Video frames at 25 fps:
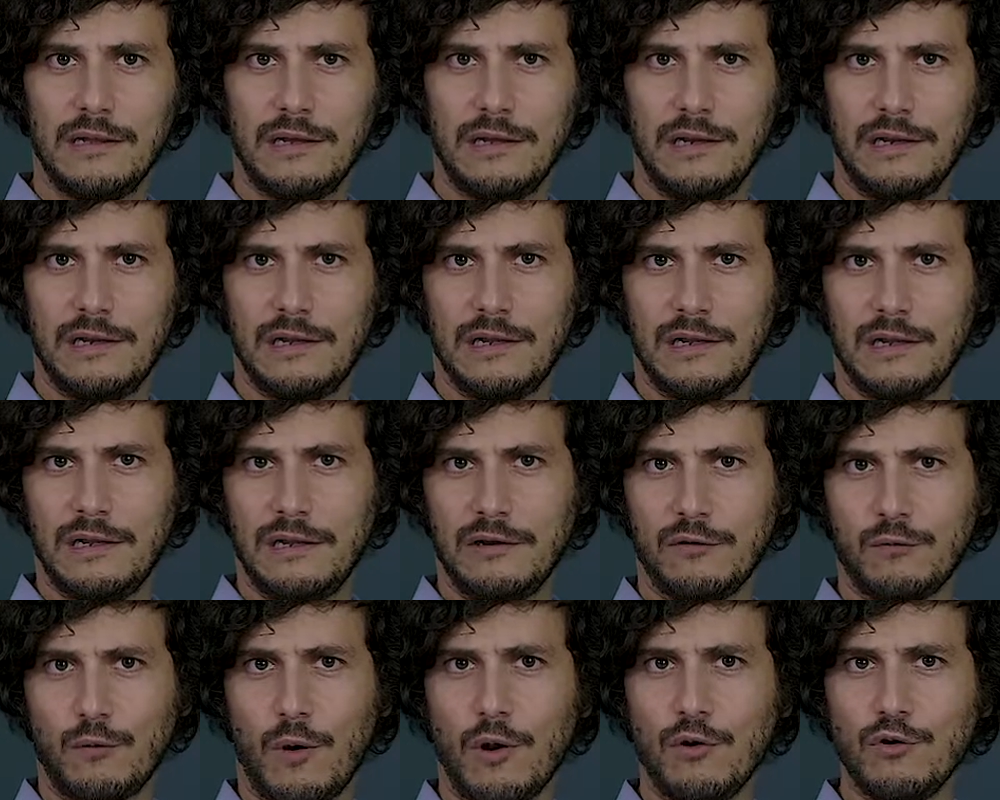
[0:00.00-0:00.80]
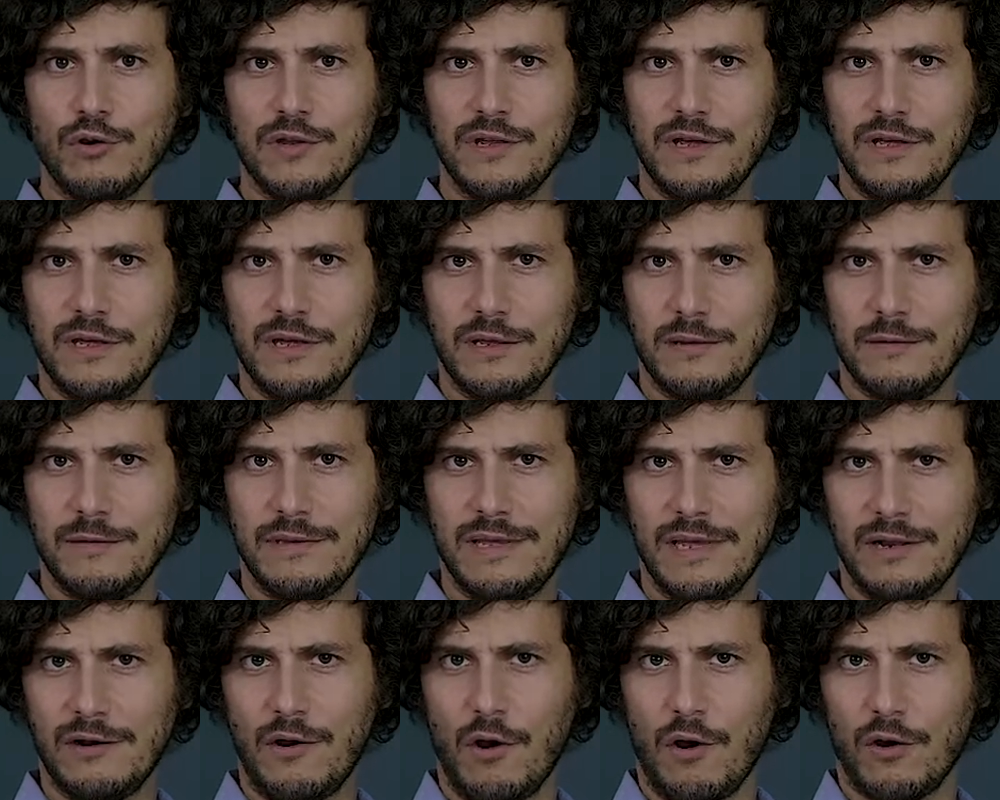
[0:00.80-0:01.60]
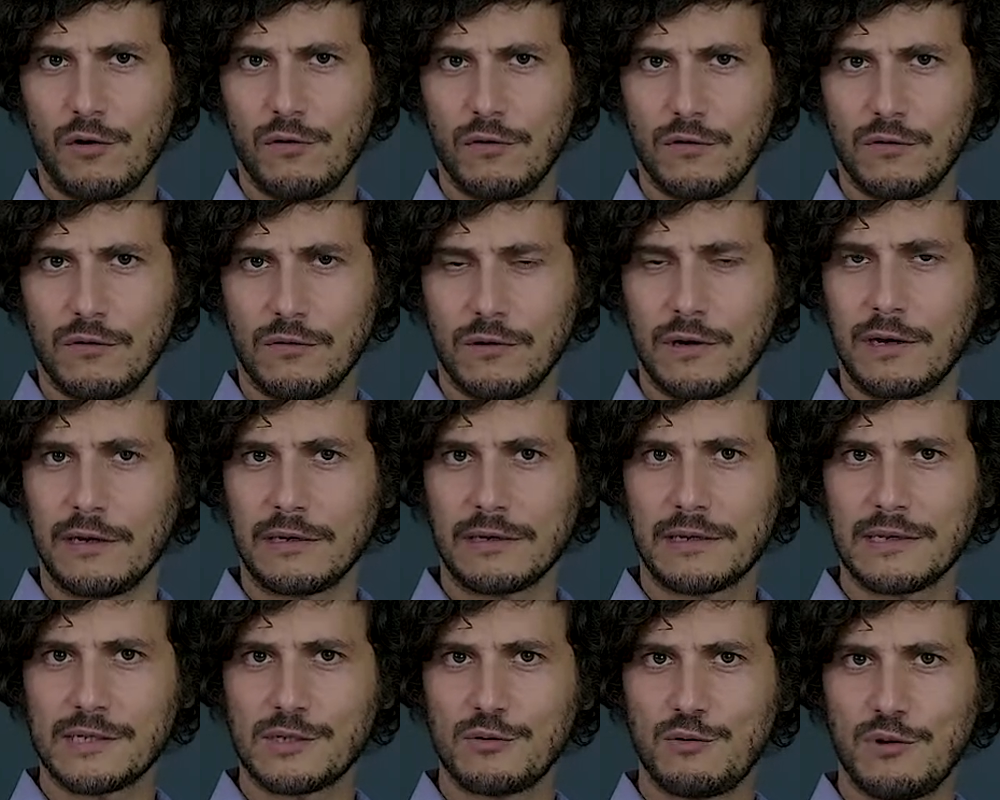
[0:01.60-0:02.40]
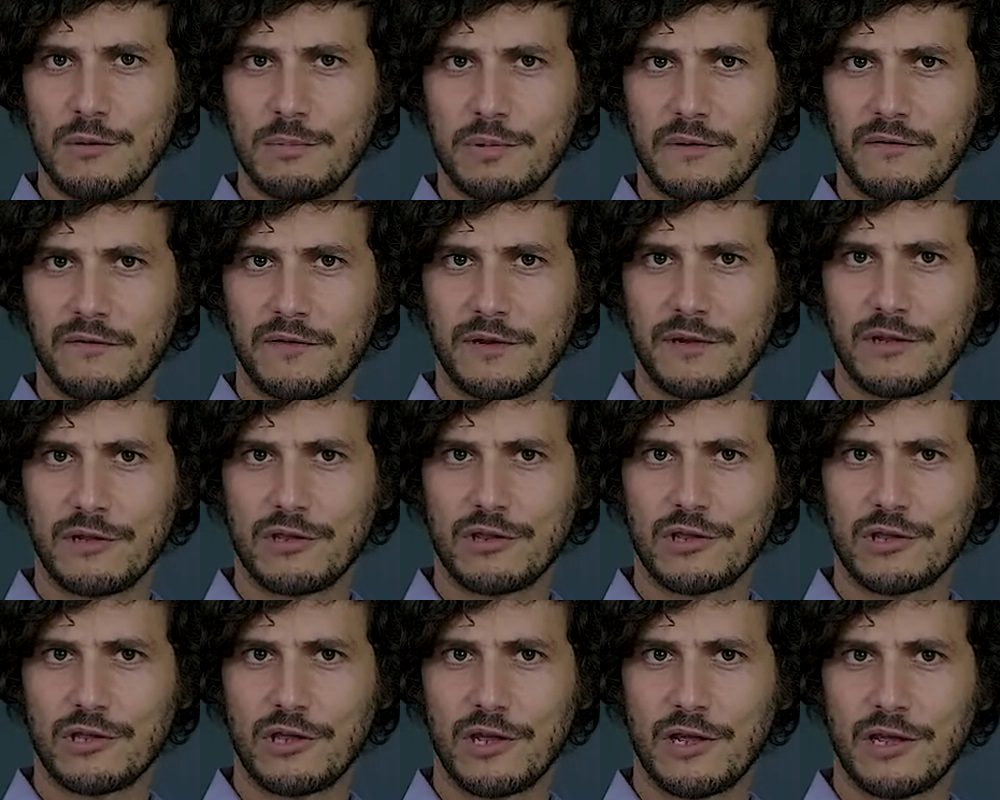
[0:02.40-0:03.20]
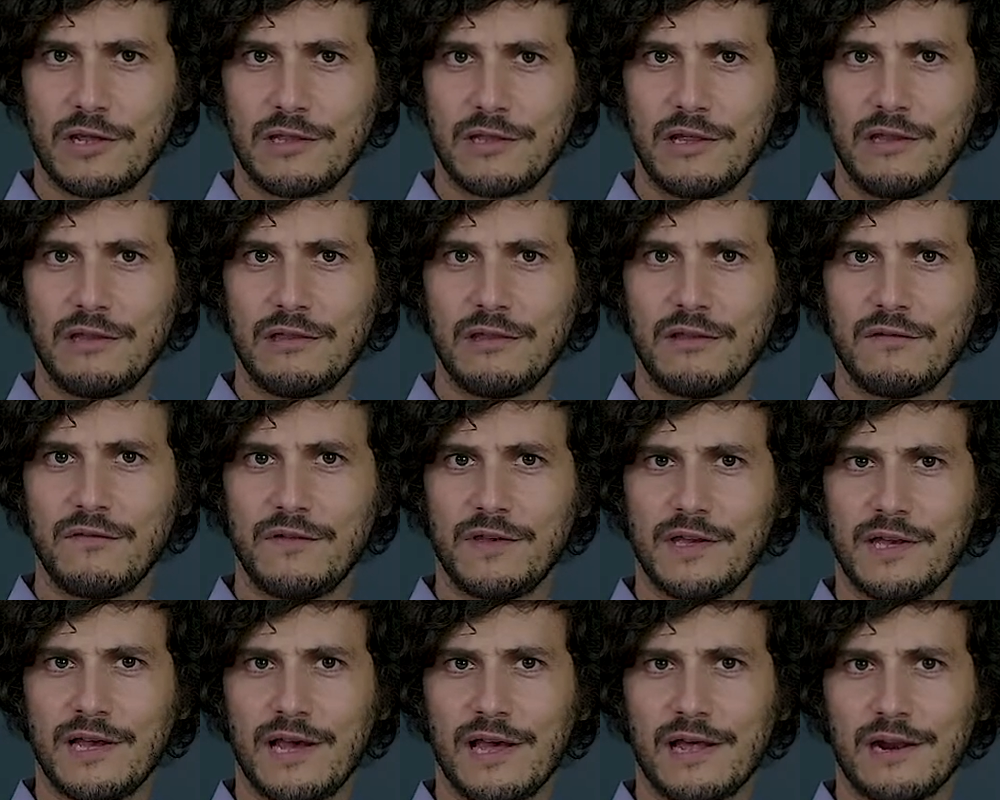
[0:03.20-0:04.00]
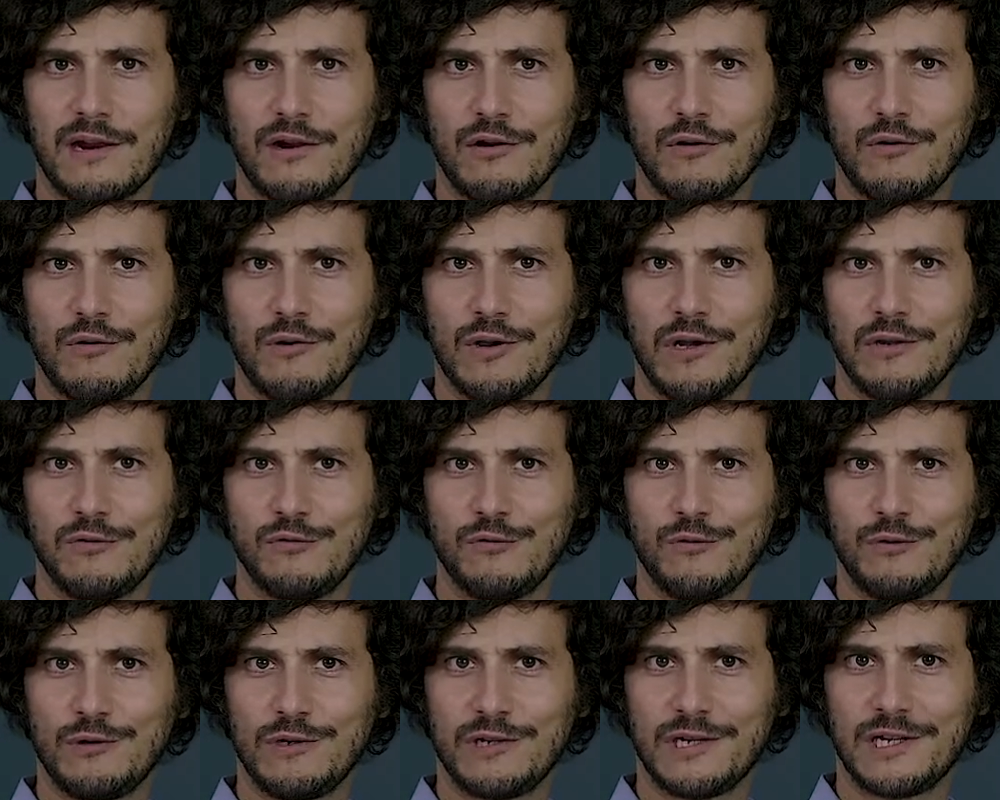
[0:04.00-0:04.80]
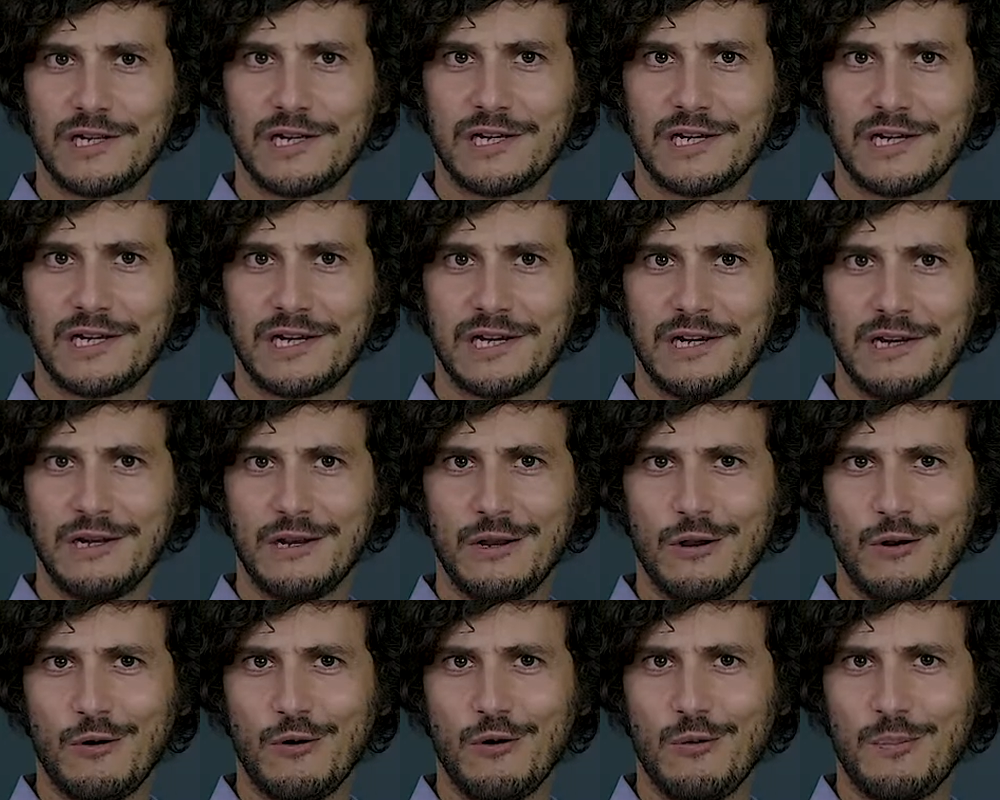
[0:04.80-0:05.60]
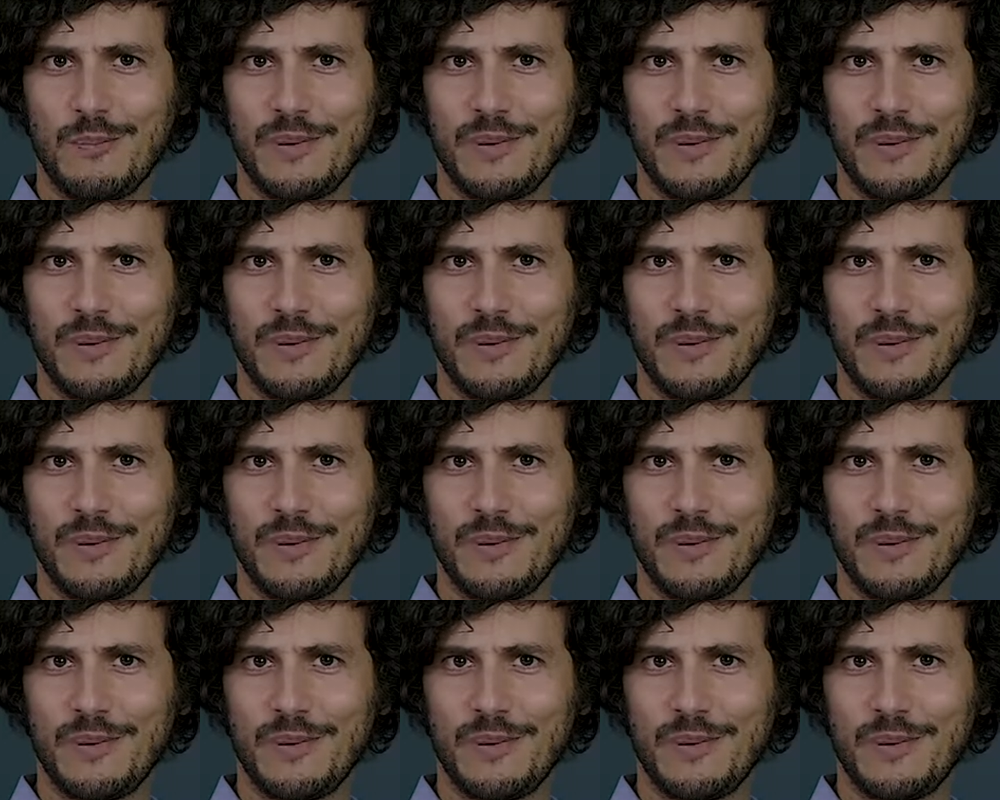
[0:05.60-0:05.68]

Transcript: il, il, ruolo di, di, enologo, anche se lui preferisce identificarlo in un uh,